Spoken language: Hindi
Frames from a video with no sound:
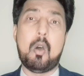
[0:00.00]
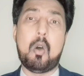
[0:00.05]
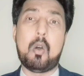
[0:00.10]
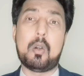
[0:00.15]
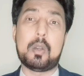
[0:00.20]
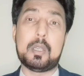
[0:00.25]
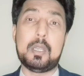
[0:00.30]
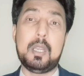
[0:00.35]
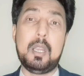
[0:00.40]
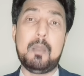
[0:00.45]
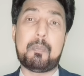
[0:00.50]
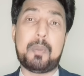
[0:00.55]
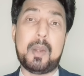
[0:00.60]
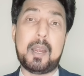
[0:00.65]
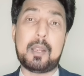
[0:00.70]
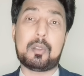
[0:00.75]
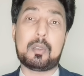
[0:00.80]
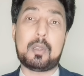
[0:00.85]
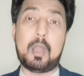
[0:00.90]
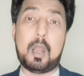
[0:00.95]
और ये
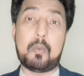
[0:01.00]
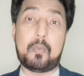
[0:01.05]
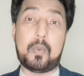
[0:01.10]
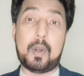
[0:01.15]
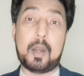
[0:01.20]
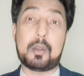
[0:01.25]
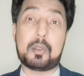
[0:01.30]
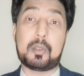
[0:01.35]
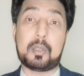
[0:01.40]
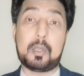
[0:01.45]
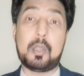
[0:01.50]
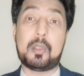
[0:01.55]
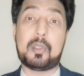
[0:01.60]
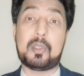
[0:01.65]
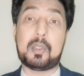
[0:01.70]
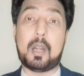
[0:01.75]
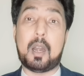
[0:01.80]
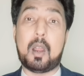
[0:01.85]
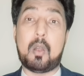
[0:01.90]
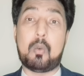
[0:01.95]
प्रेस कॉन्फ्रेंस किस
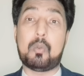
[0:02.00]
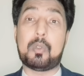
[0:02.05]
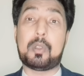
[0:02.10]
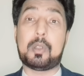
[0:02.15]
तरह